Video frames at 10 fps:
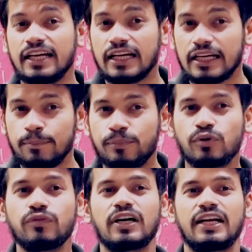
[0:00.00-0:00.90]

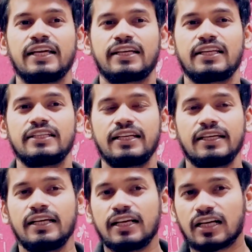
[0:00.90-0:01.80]
इम्प्रूव करने के लिए
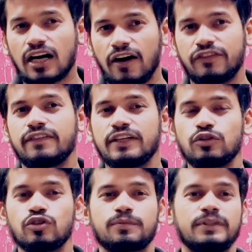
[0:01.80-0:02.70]
काफ़ी
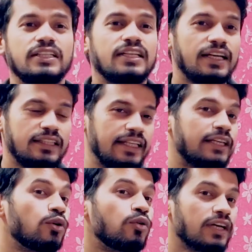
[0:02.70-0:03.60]
वीडियोस भी
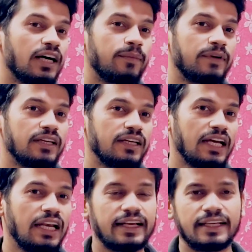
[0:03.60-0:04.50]
देखे होंगे आपने
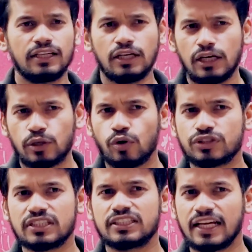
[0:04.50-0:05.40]
लेकिन
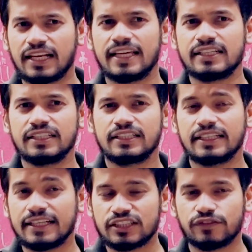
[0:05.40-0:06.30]
कोशिश यही रहेगी कि
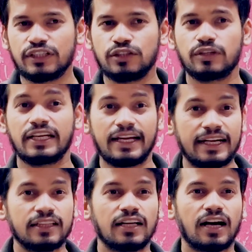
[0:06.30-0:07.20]
इस वीडियो के
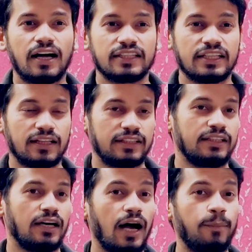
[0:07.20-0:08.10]
एंड तक आते आते
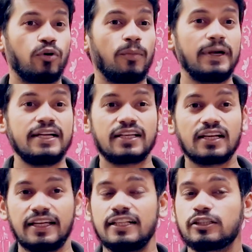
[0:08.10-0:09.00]
आपको मेंटल
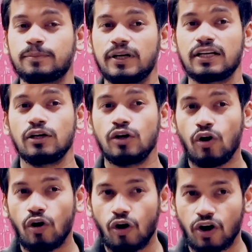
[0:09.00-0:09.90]
हेल्थ पर
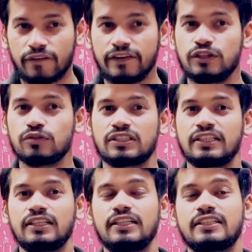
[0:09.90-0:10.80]
और वीडियोस
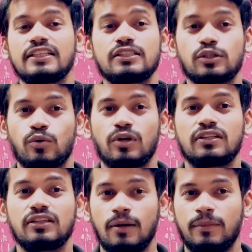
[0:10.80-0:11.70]
देखने की ज़रूरत
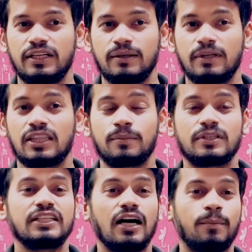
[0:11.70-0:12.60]
ना पड़े मतलब कि
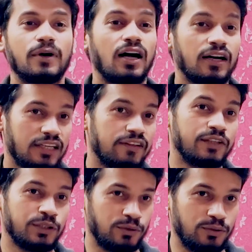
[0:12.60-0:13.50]
ये आपका आखिरी
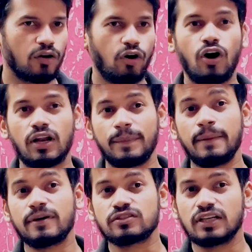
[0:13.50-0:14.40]
वीडियो हो और अपने
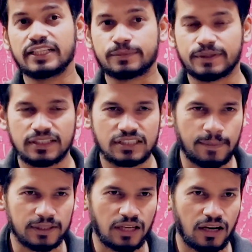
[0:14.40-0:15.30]
पर्सनल एक्सपीरियंस से
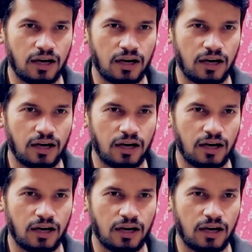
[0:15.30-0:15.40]
बता रहा